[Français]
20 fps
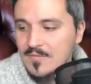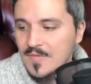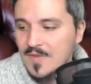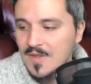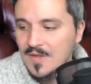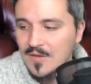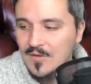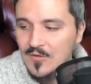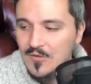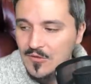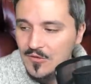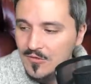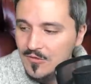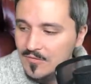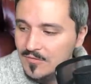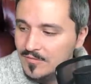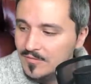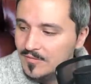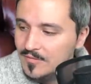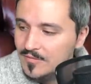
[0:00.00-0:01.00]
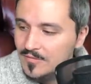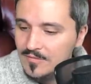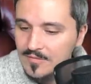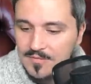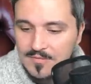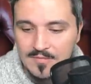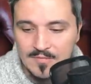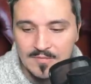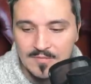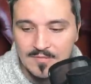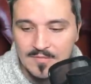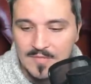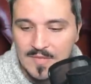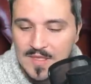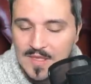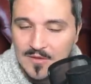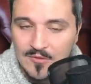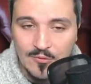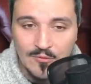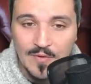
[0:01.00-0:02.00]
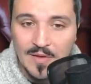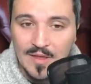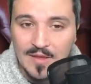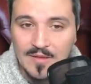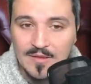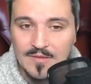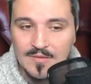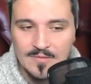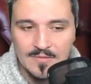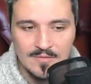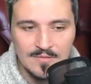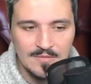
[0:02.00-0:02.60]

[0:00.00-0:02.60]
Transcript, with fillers: C'est un lieu qui est ouvert.